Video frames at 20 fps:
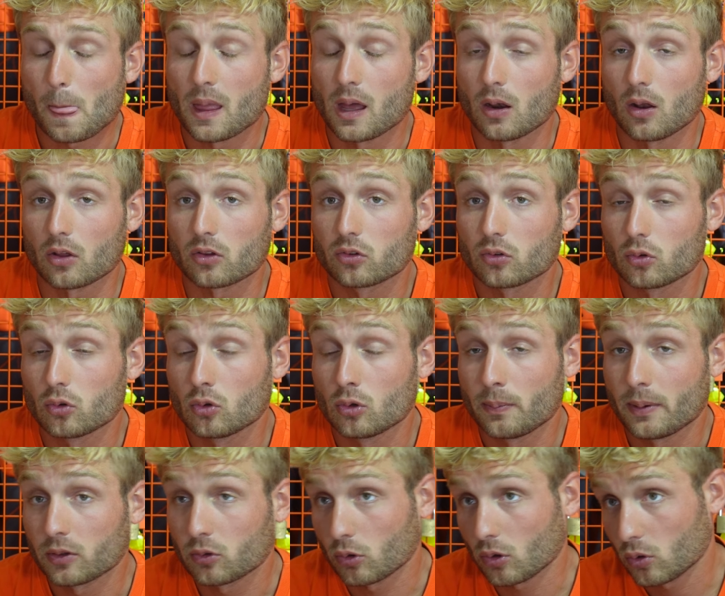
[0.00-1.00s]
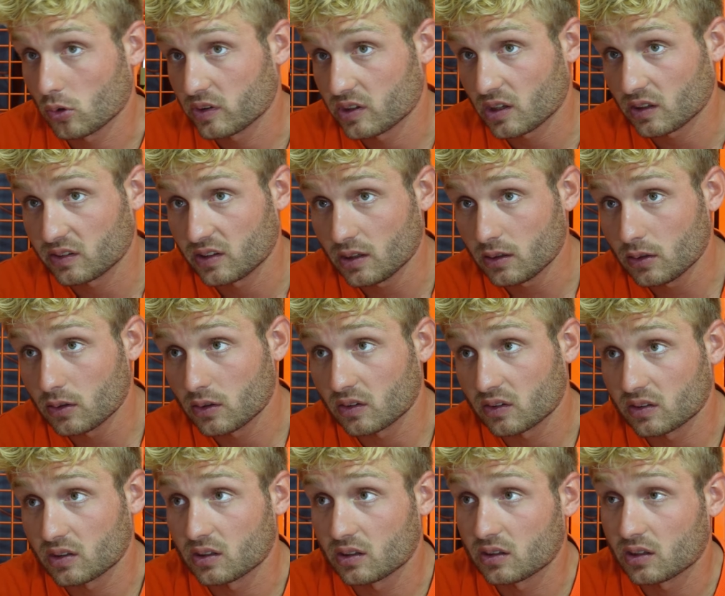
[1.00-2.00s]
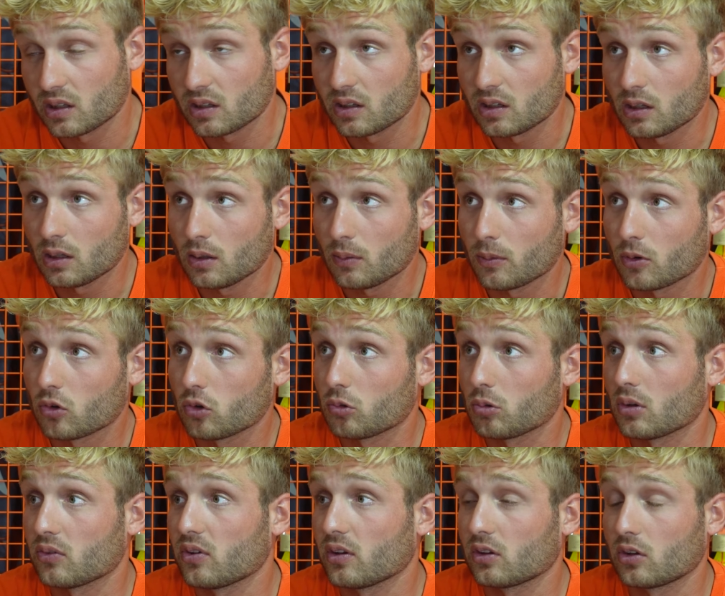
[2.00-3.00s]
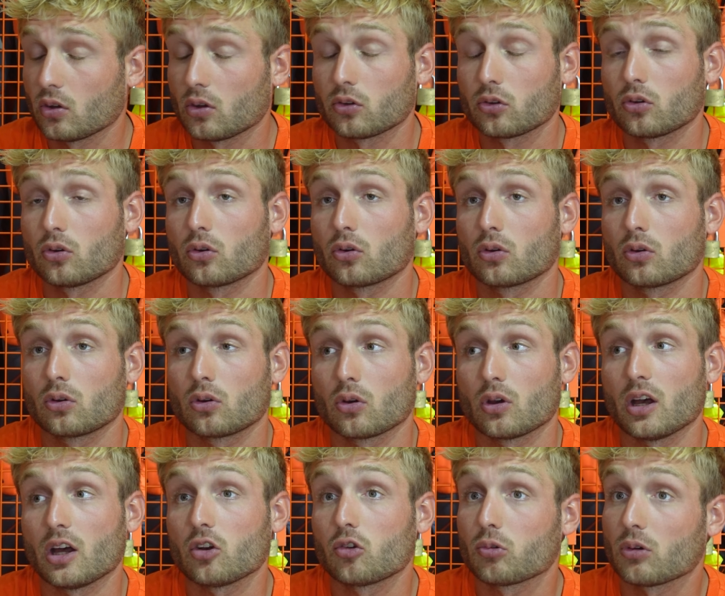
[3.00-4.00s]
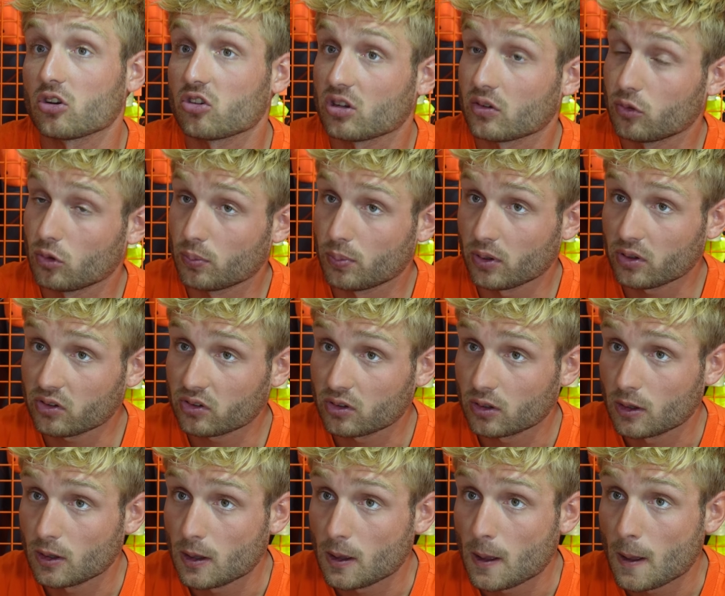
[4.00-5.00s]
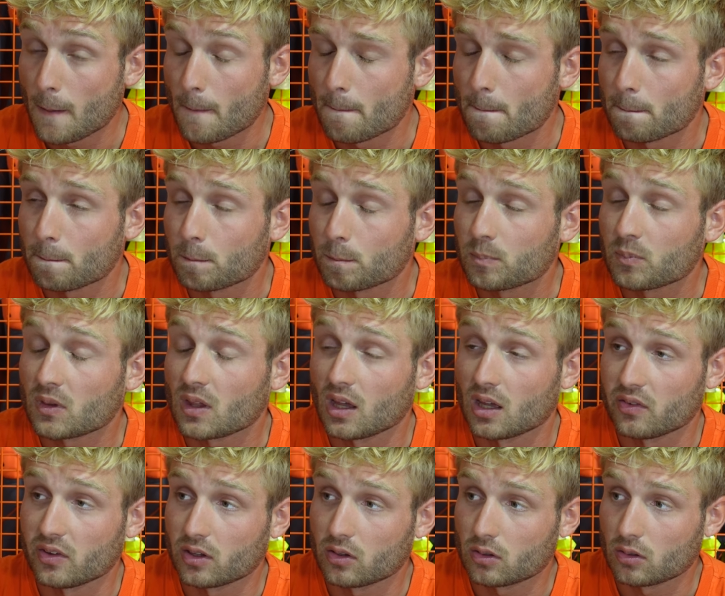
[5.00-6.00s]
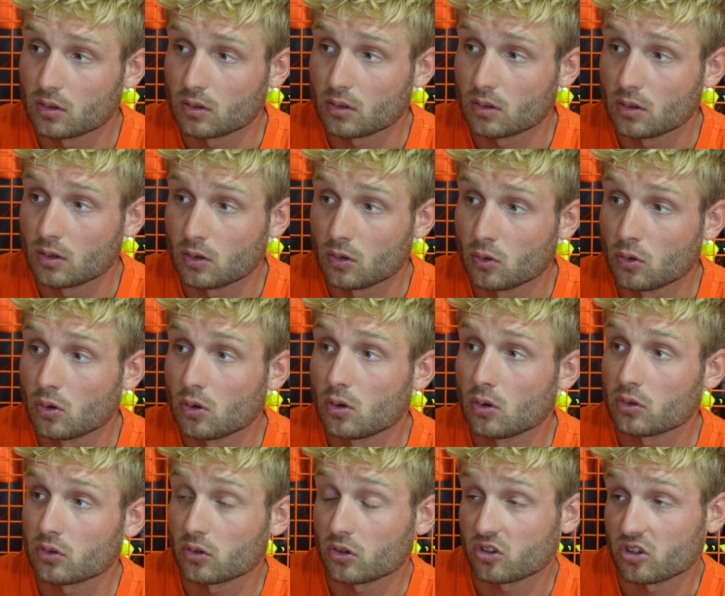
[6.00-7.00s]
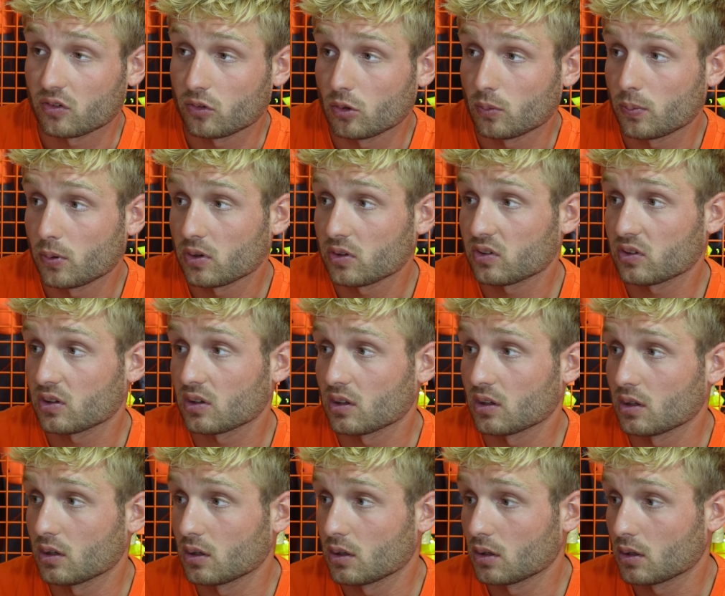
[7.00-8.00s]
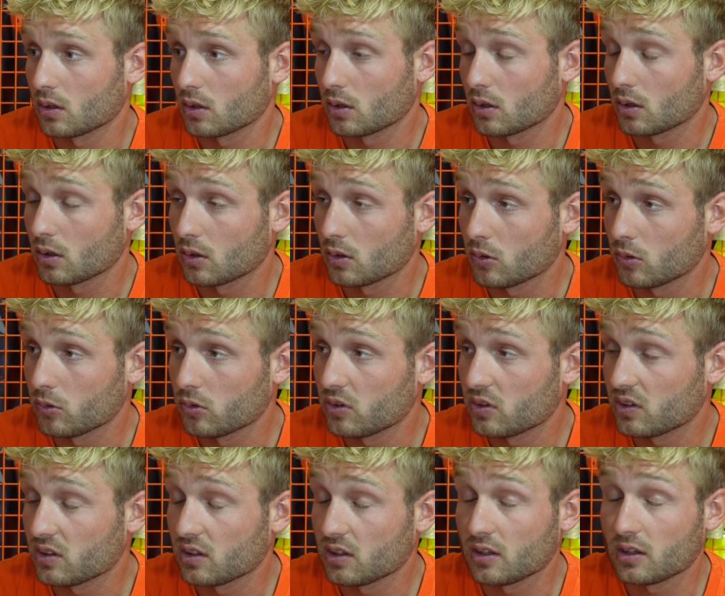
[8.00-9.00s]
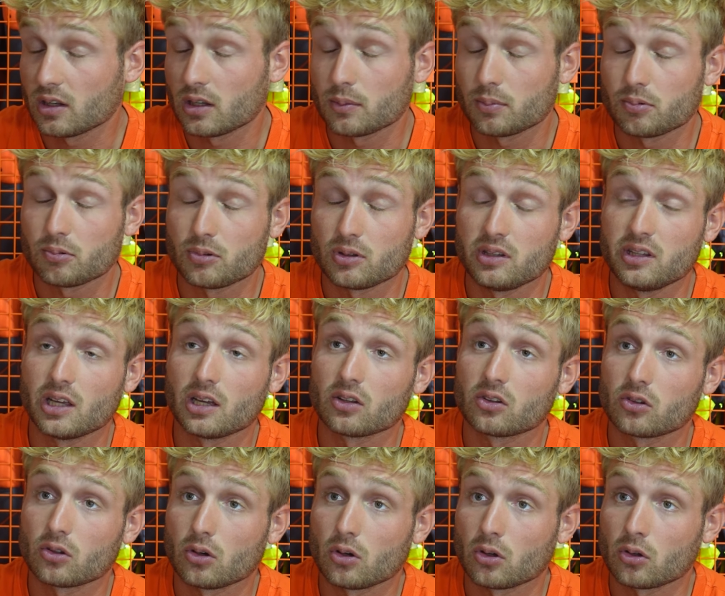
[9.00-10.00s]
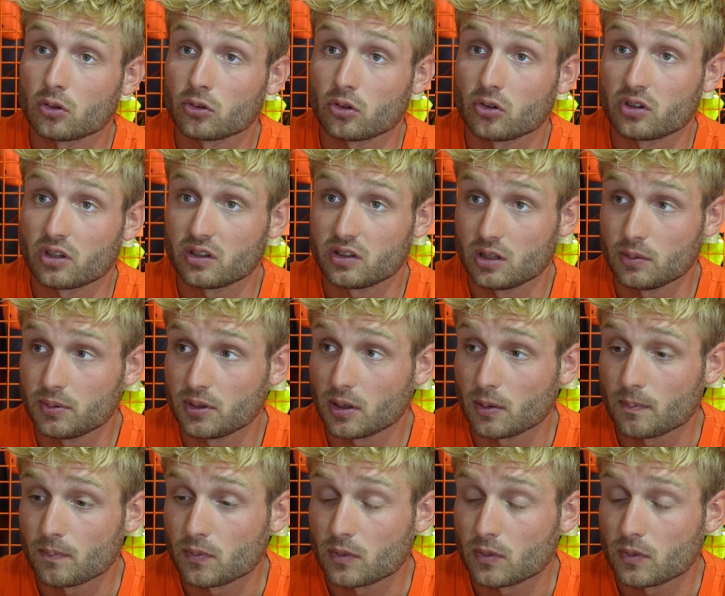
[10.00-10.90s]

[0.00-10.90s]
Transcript: Alors sur le patrouilleur de Sartène, cette année, moi je suis affecté en tant qu'adjoint chef de poste avec euh, Laurent en tant que chef de poste et euh, Lucille et puis Gaëtan en tant qu'équipier.